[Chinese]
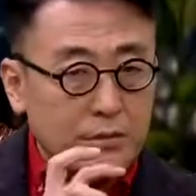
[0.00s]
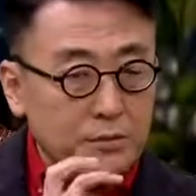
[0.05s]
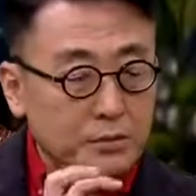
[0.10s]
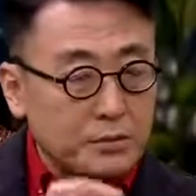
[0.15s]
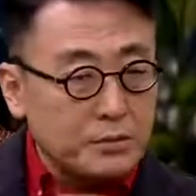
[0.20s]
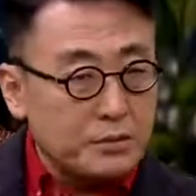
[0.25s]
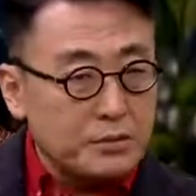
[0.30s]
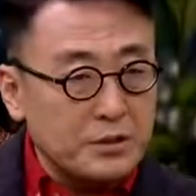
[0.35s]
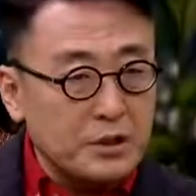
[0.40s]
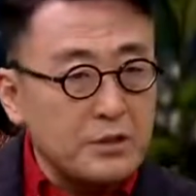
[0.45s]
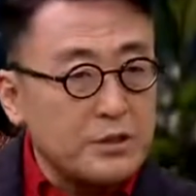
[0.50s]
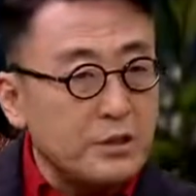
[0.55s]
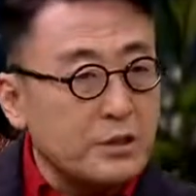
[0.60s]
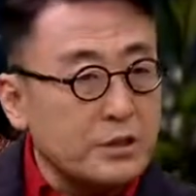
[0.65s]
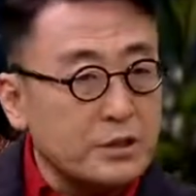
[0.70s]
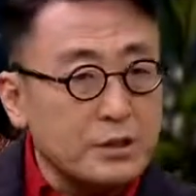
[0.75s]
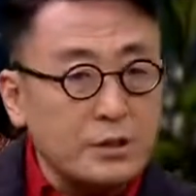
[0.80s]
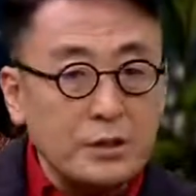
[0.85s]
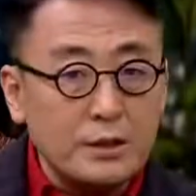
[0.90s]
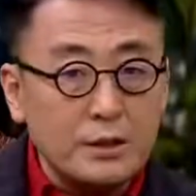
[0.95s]
呃，人的
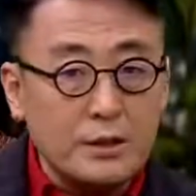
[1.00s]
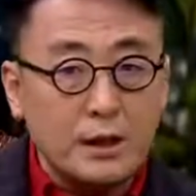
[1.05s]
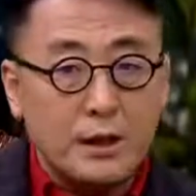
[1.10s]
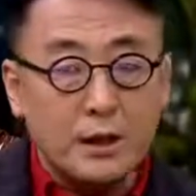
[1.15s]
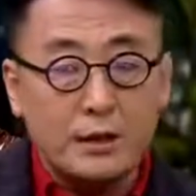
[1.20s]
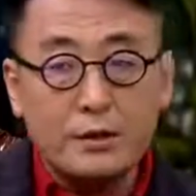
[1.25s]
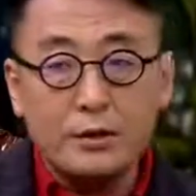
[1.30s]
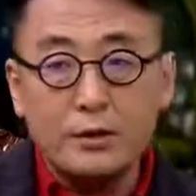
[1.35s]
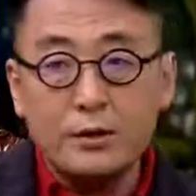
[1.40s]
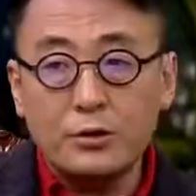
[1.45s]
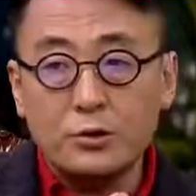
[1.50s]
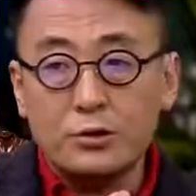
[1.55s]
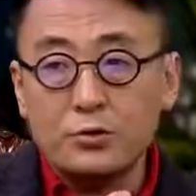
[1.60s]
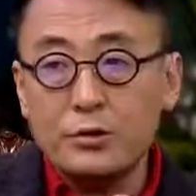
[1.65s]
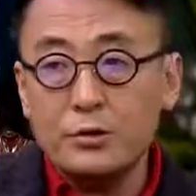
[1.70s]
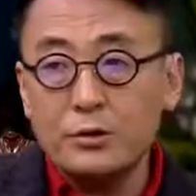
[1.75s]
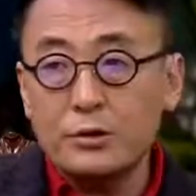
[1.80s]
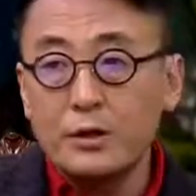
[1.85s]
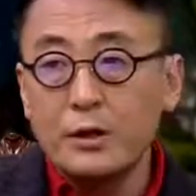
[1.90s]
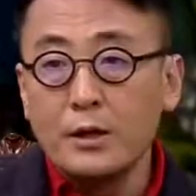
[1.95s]
心里啊，你要
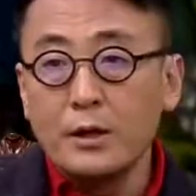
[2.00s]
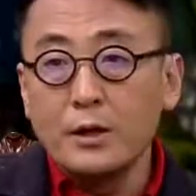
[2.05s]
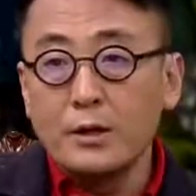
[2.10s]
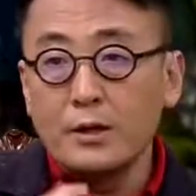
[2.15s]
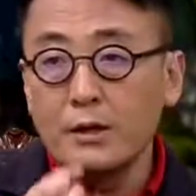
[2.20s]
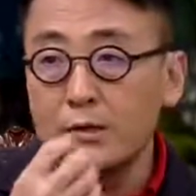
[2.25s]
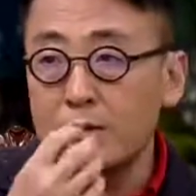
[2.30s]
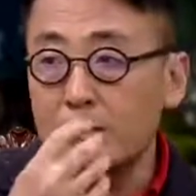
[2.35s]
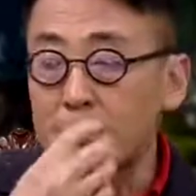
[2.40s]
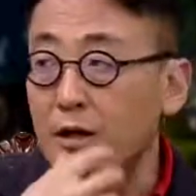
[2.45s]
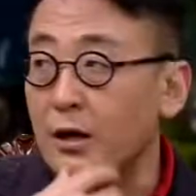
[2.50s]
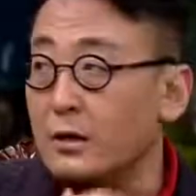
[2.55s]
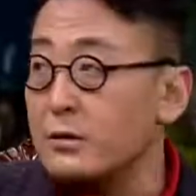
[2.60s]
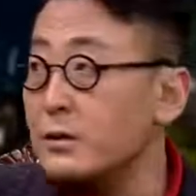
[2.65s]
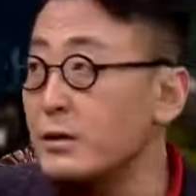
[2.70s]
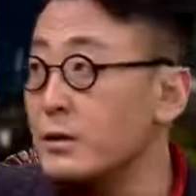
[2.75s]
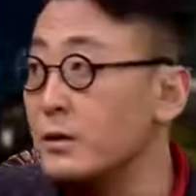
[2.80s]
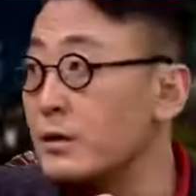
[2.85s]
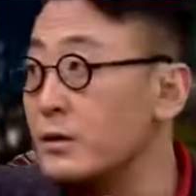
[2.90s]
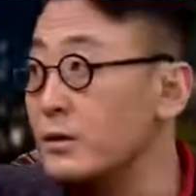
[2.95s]
说是，呃，
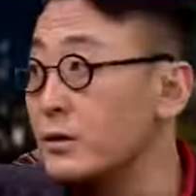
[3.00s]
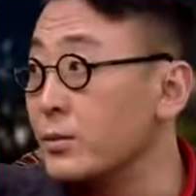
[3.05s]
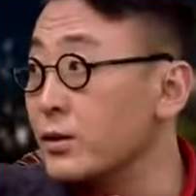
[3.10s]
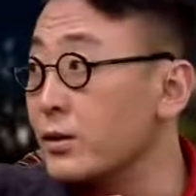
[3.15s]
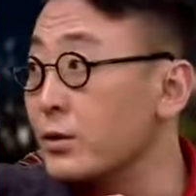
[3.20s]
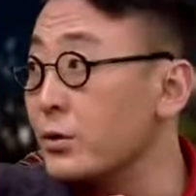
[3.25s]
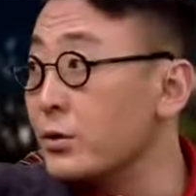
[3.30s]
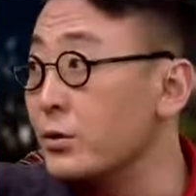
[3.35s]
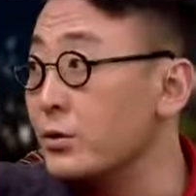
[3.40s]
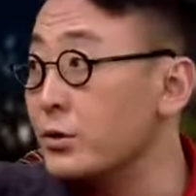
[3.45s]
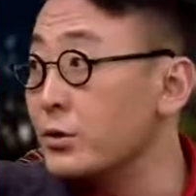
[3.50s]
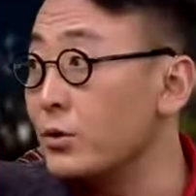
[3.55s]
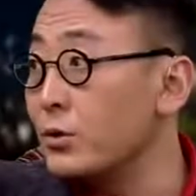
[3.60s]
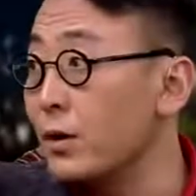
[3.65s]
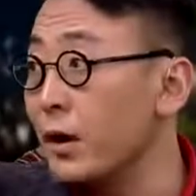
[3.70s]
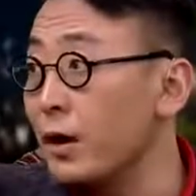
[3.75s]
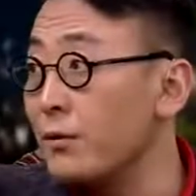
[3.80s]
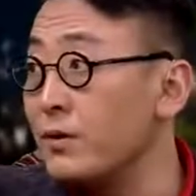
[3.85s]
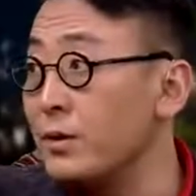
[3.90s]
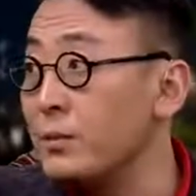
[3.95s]
藏着一个什么 QQ
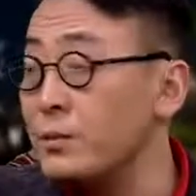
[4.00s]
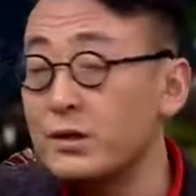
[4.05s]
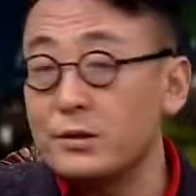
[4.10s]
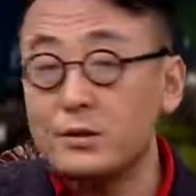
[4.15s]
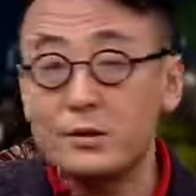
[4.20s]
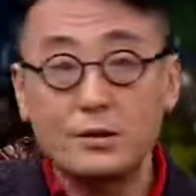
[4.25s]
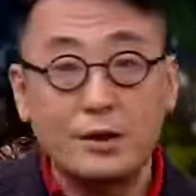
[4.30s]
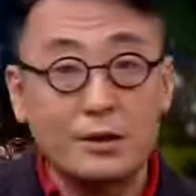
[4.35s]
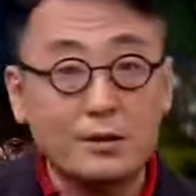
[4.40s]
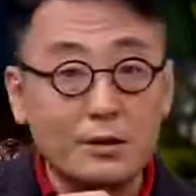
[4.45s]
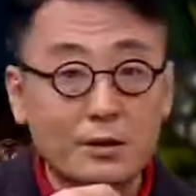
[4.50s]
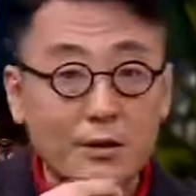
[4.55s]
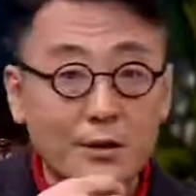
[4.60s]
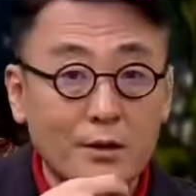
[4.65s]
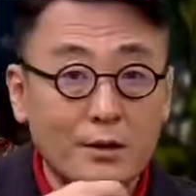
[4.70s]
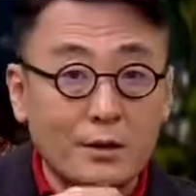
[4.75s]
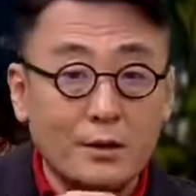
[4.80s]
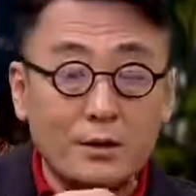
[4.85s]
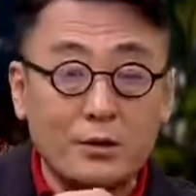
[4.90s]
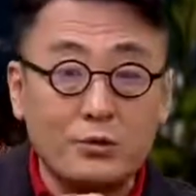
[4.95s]
秀啊，未必是藏着一
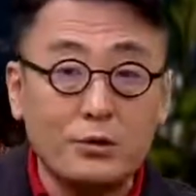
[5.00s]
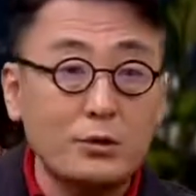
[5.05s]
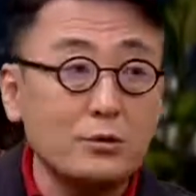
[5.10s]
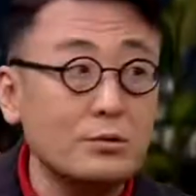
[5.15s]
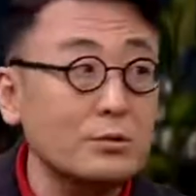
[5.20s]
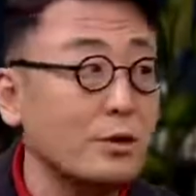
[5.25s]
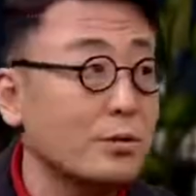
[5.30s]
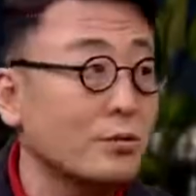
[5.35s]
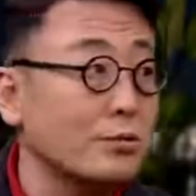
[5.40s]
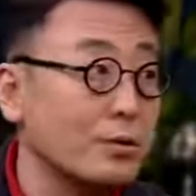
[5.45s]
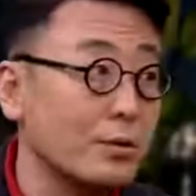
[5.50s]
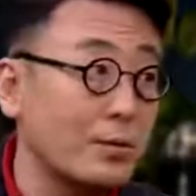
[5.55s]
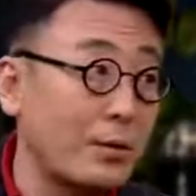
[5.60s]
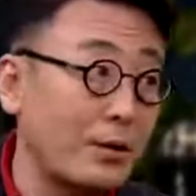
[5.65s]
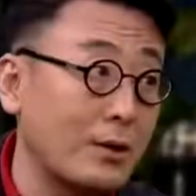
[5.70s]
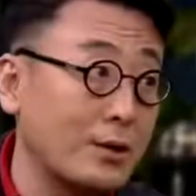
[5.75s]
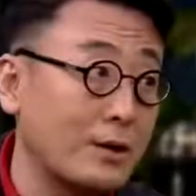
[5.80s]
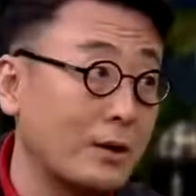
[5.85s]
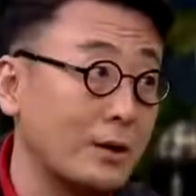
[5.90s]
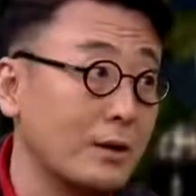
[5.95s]
个那个穿牛仔裤的
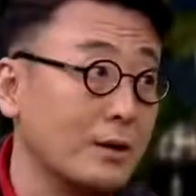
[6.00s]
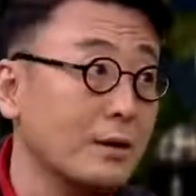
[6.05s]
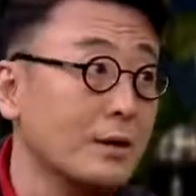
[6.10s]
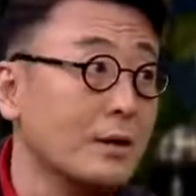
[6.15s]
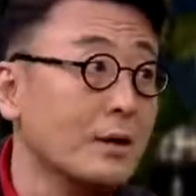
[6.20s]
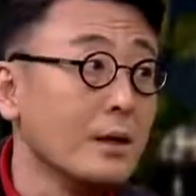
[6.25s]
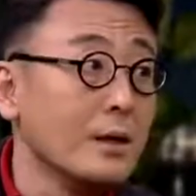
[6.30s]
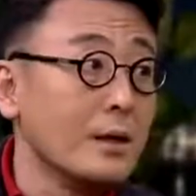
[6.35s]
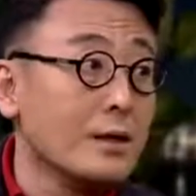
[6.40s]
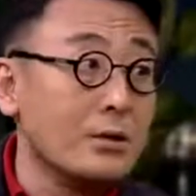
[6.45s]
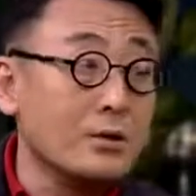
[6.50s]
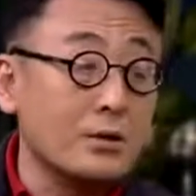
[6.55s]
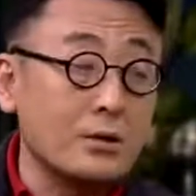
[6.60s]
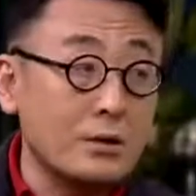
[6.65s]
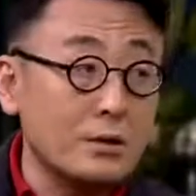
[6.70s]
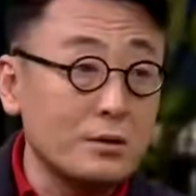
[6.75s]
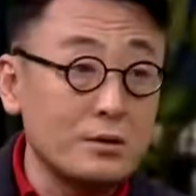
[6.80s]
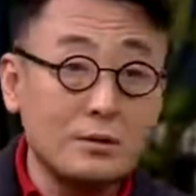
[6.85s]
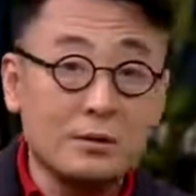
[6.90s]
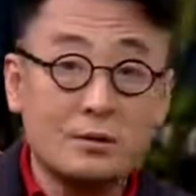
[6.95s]
马化腾，对，有
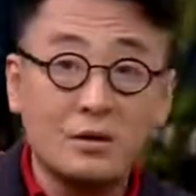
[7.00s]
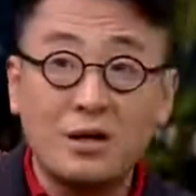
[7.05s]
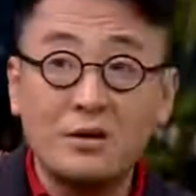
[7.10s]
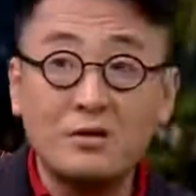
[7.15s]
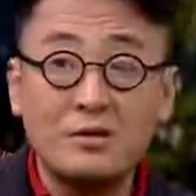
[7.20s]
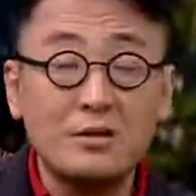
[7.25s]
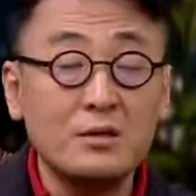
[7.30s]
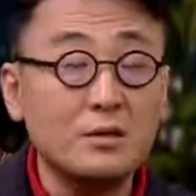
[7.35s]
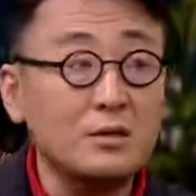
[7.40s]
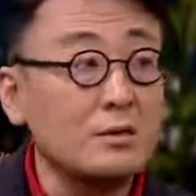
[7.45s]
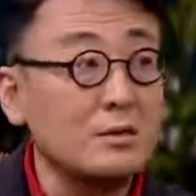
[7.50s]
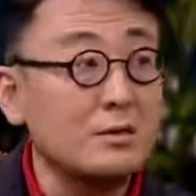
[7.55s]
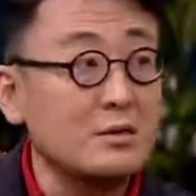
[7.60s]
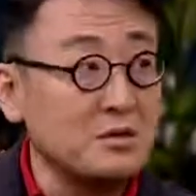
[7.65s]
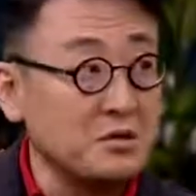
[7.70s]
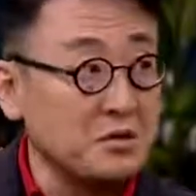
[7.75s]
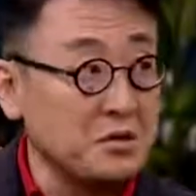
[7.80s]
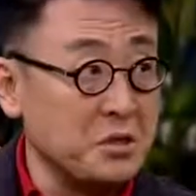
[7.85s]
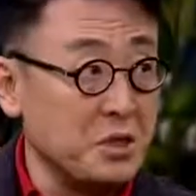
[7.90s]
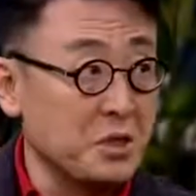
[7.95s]
可能是藏着一个
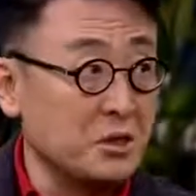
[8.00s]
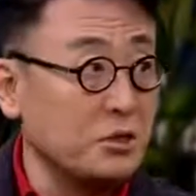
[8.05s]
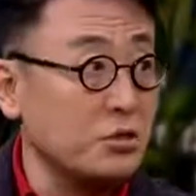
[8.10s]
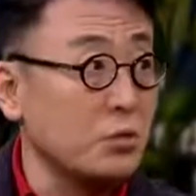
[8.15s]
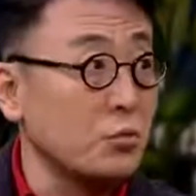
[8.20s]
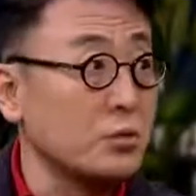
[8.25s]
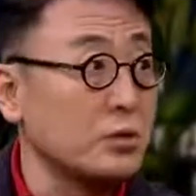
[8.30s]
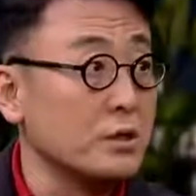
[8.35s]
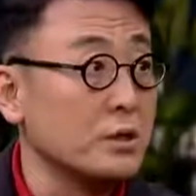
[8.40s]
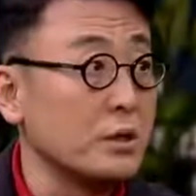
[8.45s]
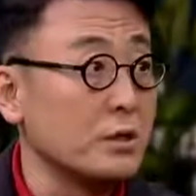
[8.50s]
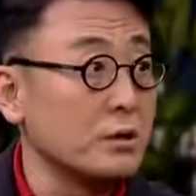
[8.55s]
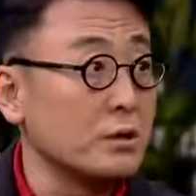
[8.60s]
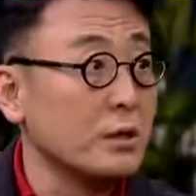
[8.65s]
野兽一样。